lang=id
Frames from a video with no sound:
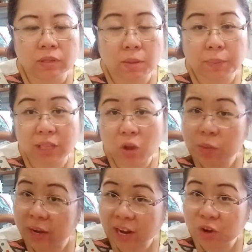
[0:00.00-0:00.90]
siapa
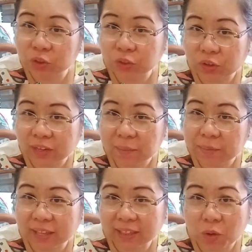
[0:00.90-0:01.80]
tahu mereka nonton ya
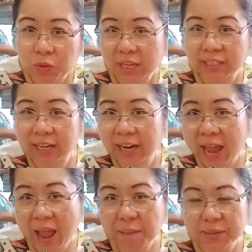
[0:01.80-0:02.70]
pengen tahu
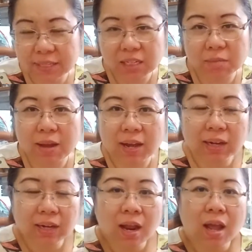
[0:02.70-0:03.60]
jajanan ah, apa sih yang
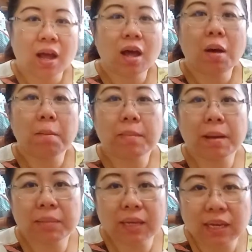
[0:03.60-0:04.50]
dimakan uh,
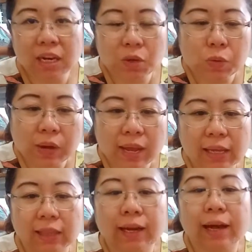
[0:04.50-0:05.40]
mami dedi gue
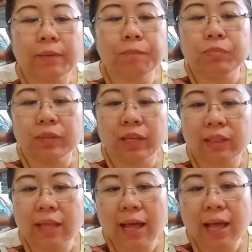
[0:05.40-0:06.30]
gitu kan
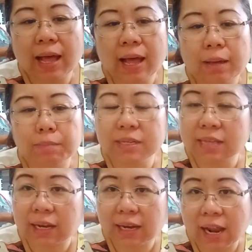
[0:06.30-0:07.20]
kita
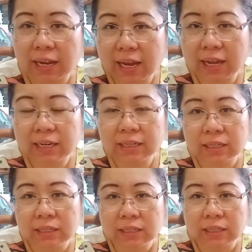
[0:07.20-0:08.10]
bisa kenalkan
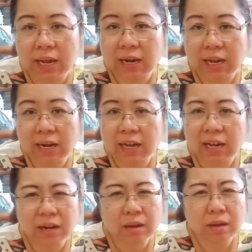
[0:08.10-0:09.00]
ke anak-anak
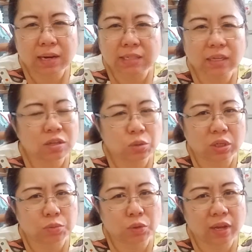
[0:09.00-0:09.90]
karena rasanya
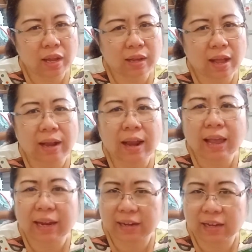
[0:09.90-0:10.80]
juga sebenarnya nggak
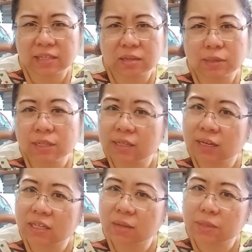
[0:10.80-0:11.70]
kalah enak kan sama
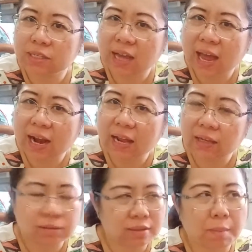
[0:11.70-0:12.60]
jajanan zaman sekarang
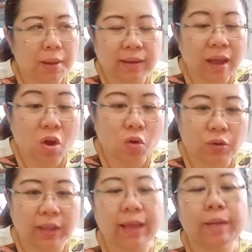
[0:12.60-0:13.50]
zaman
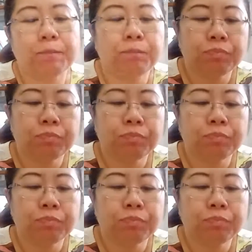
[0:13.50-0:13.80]
now ya